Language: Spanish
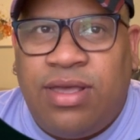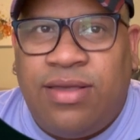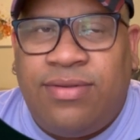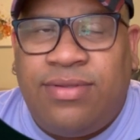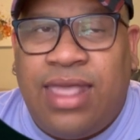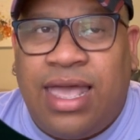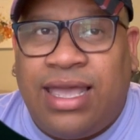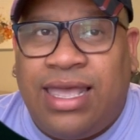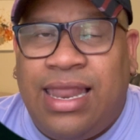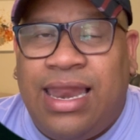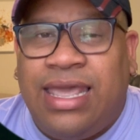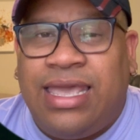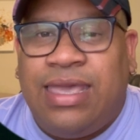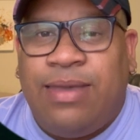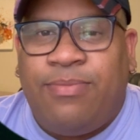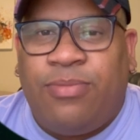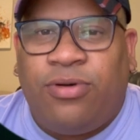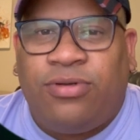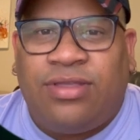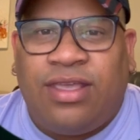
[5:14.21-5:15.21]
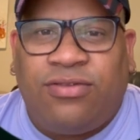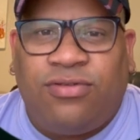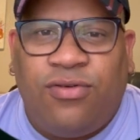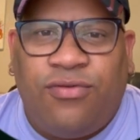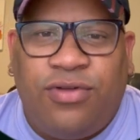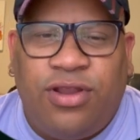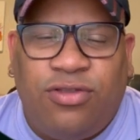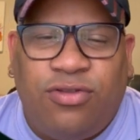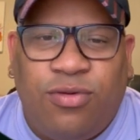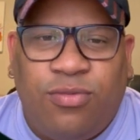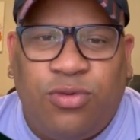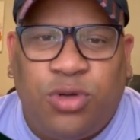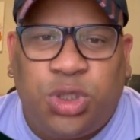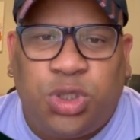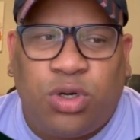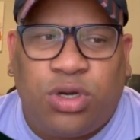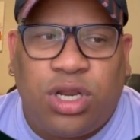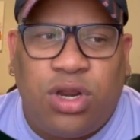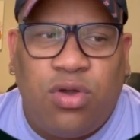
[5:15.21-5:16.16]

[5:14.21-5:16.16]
Verdad que el equipo está sufriendo mucho.